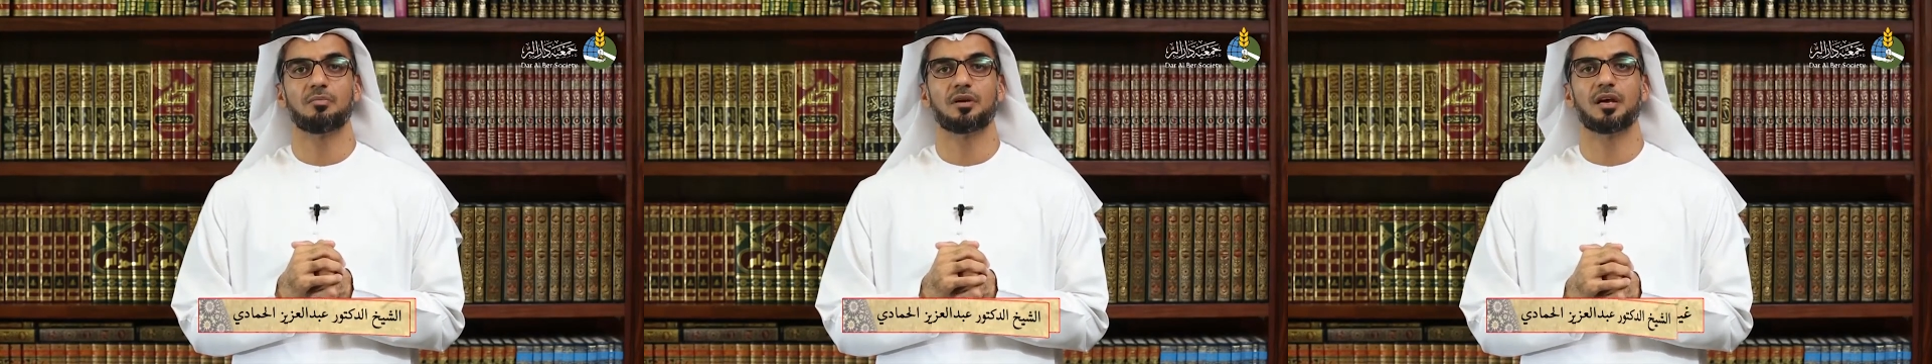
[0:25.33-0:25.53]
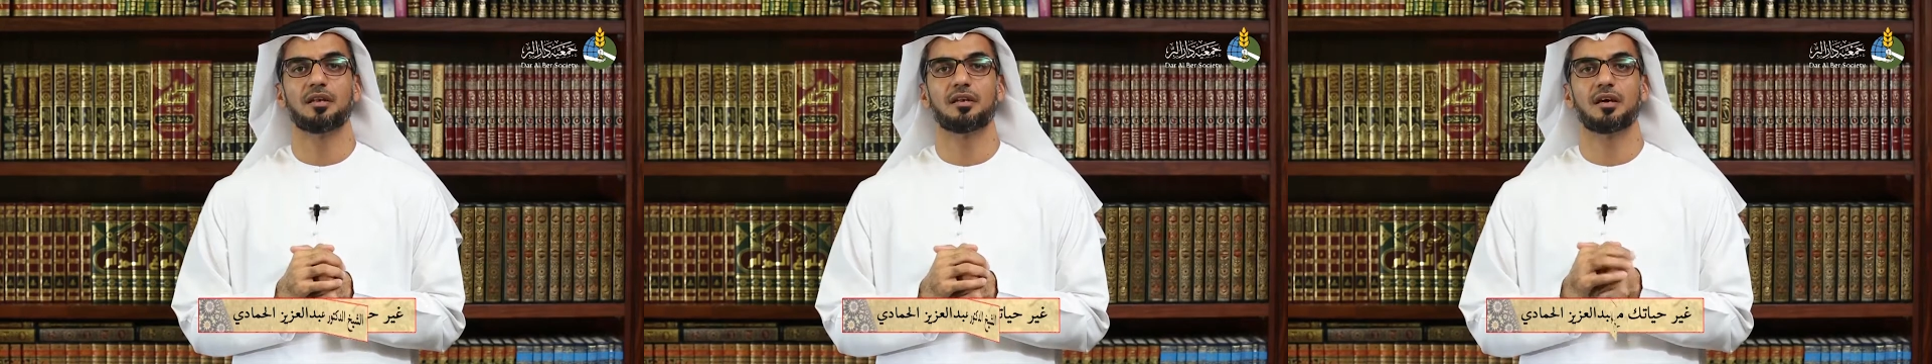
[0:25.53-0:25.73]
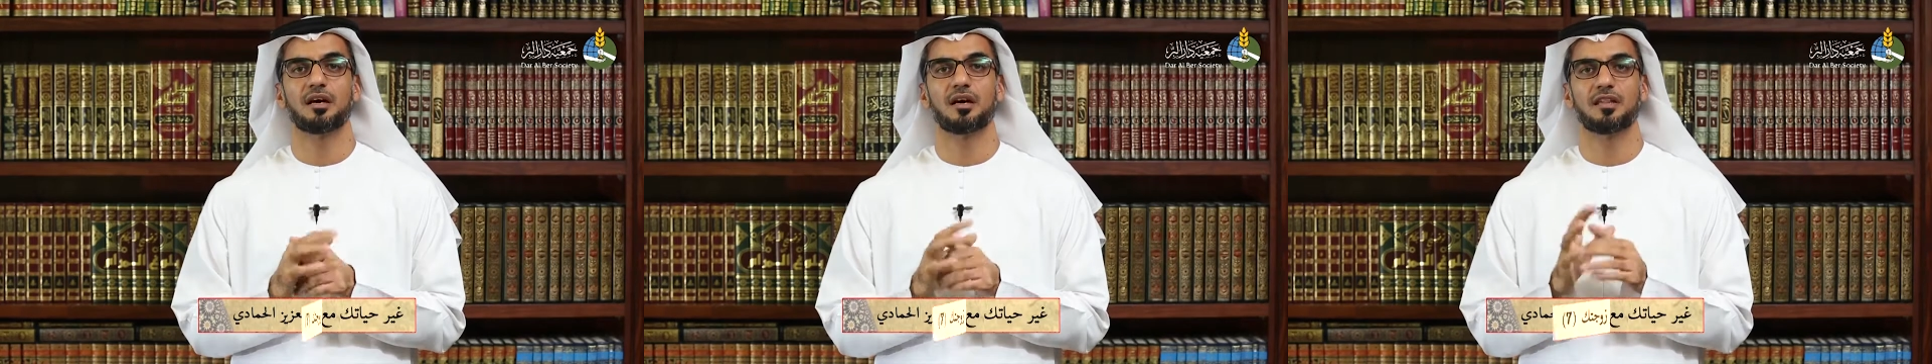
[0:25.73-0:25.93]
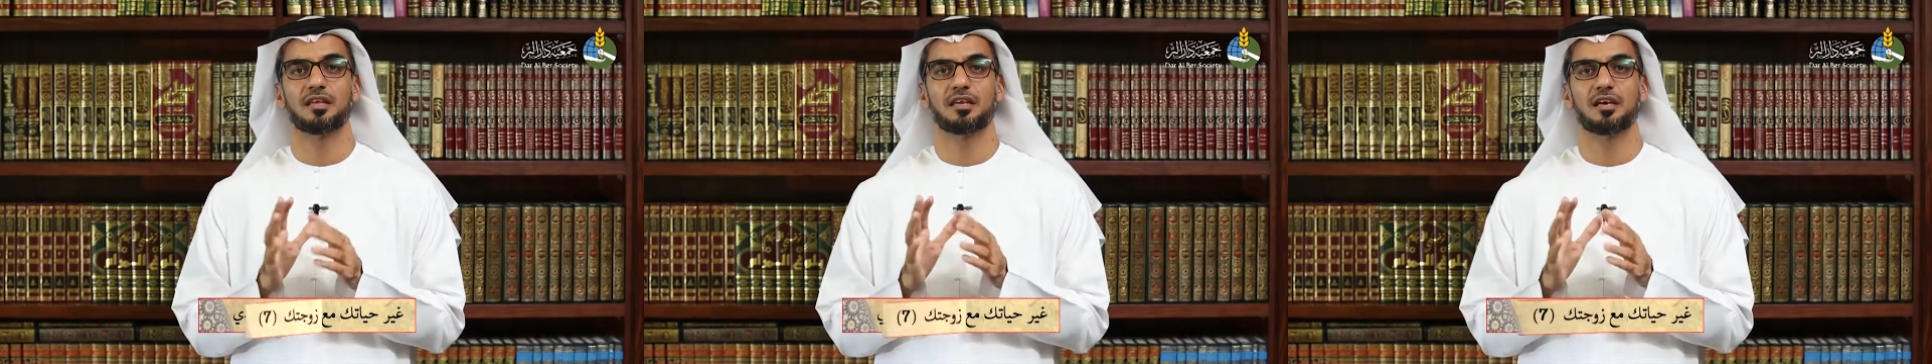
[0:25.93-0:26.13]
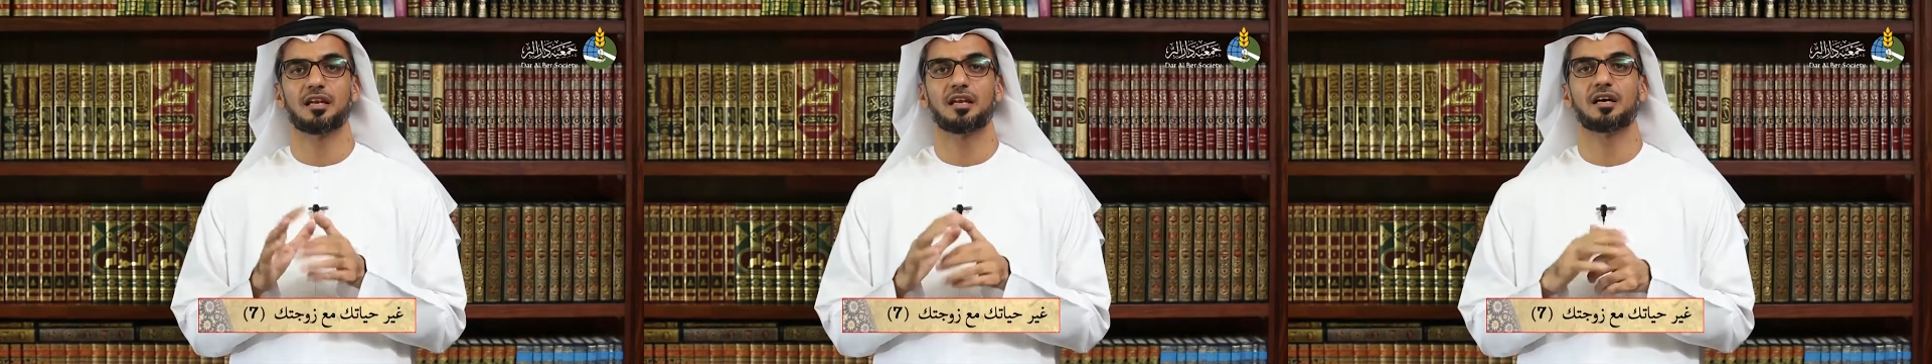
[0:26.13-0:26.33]
بأن
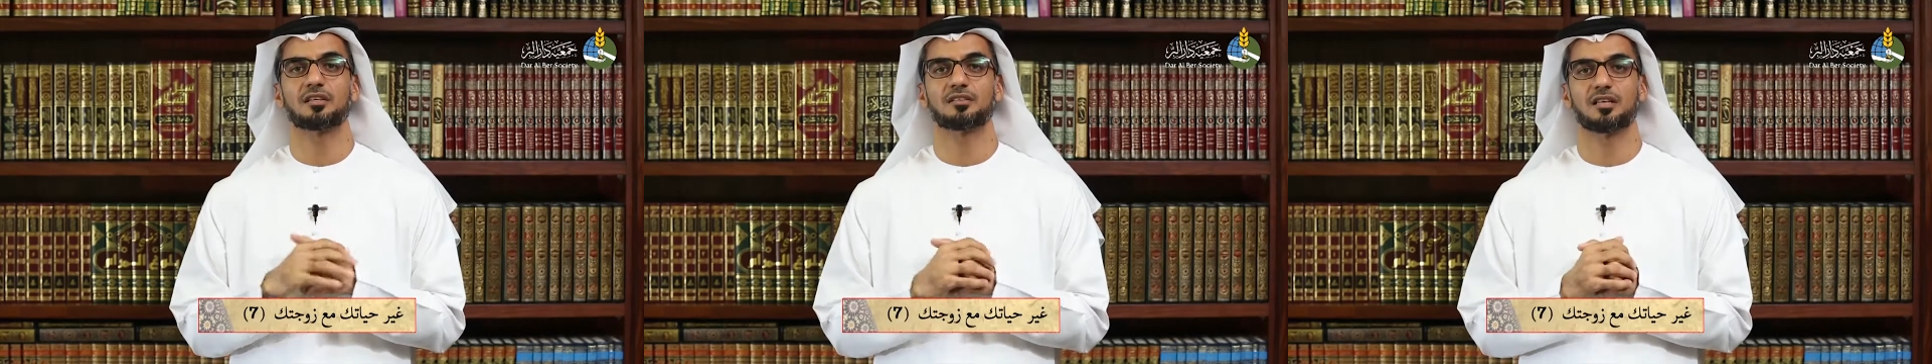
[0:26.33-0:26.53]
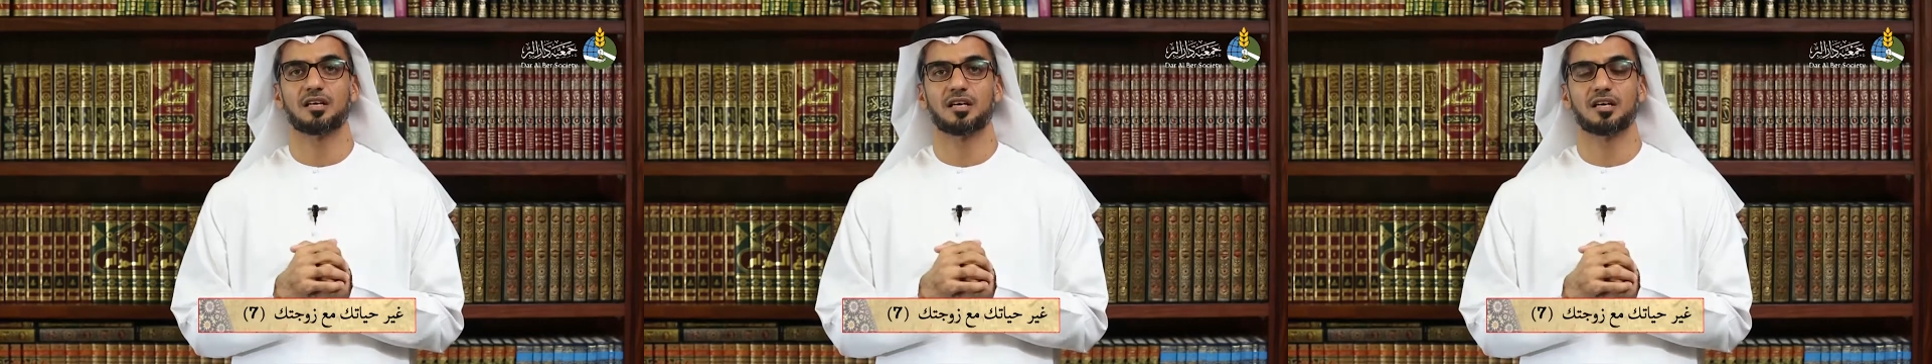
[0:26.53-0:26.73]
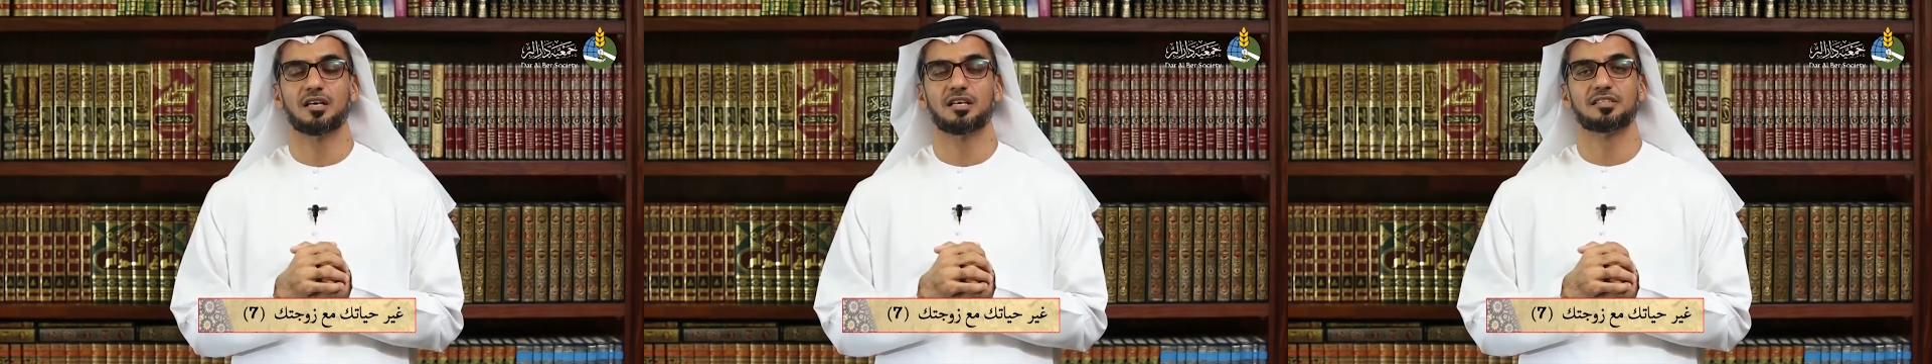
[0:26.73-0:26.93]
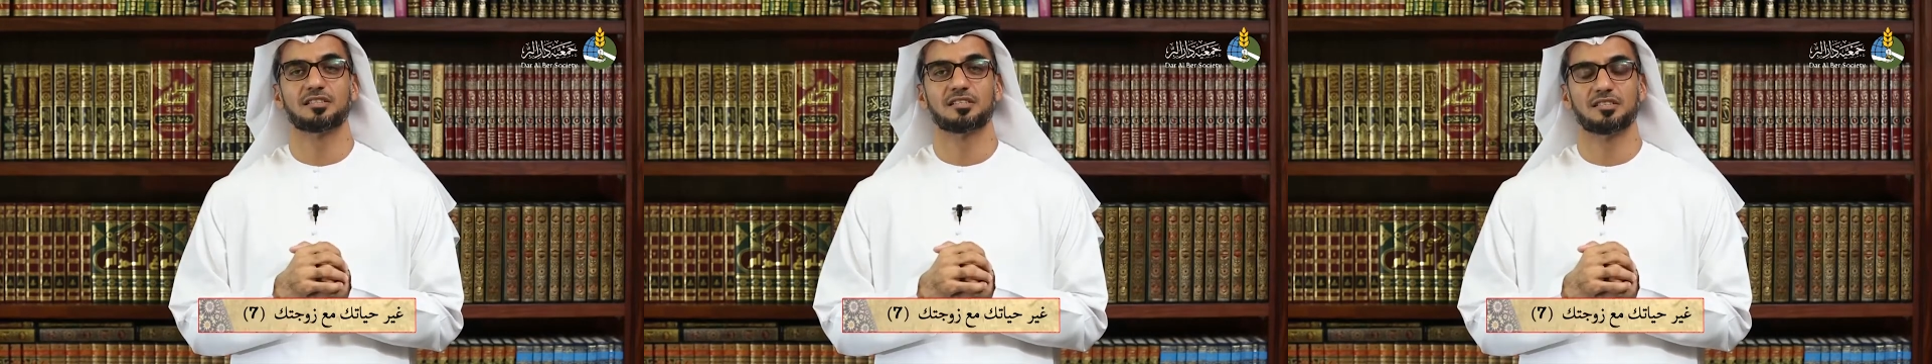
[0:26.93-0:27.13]
هذه هي الأخطاء